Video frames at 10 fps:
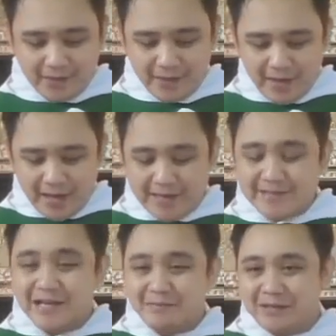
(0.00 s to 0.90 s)
Hari
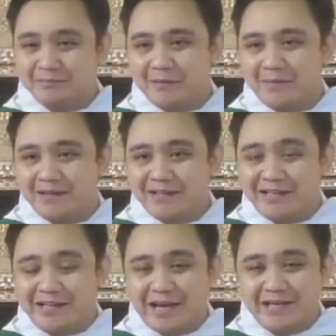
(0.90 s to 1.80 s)
Sabat memang
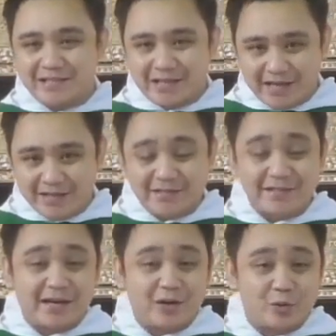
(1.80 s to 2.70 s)
didedikasikan
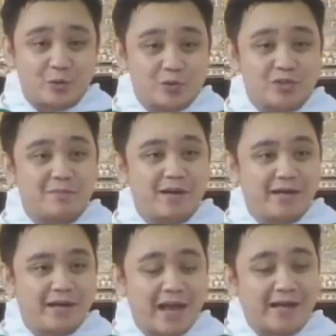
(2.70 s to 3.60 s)
secara khusus sebagai
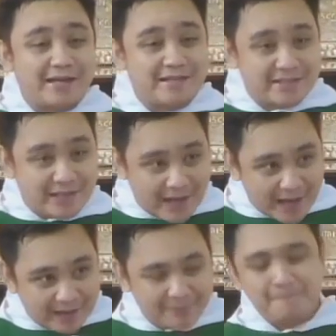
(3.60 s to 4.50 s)
hari
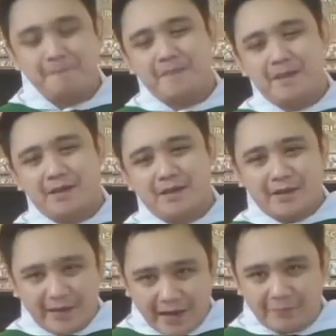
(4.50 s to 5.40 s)
istirahat.
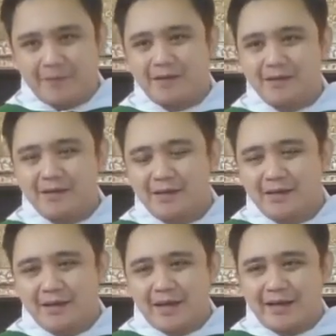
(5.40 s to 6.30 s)
Kenapa?
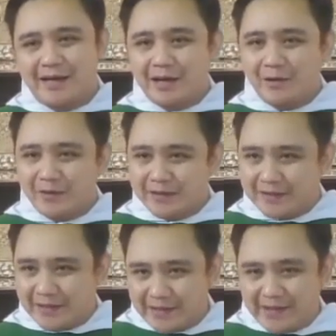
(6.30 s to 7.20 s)
Karena kalau kita
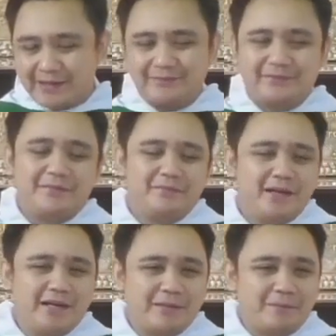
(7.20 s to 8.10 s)
lihat
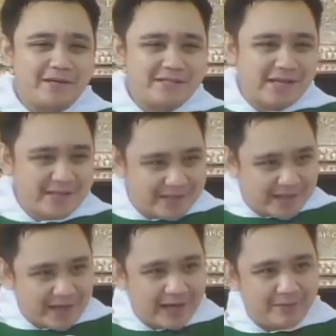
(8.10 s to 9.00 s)
kembali ke perjanjian
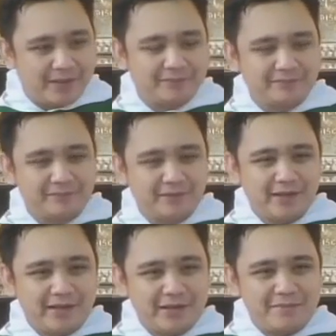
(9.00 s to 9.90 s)
lama,
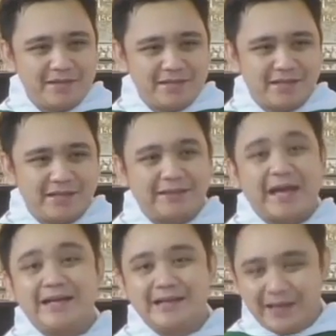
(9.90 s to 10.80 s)
ini menjadi
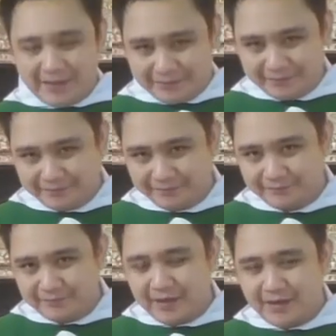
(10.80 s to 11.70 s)
tanda
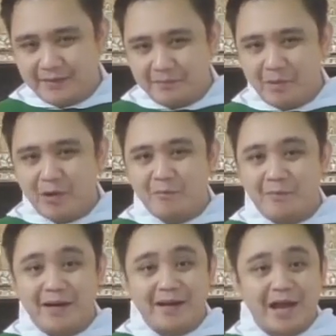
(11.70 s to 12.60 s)
ya bahwa
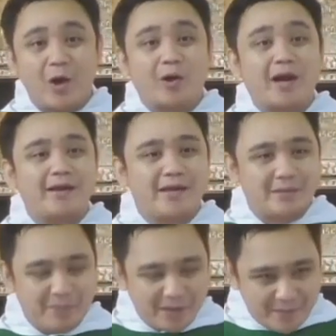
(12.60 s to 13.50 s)
mereka orang yang
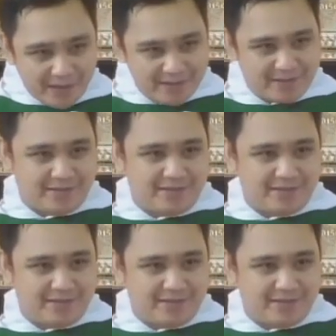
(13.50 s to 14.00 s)
bebas.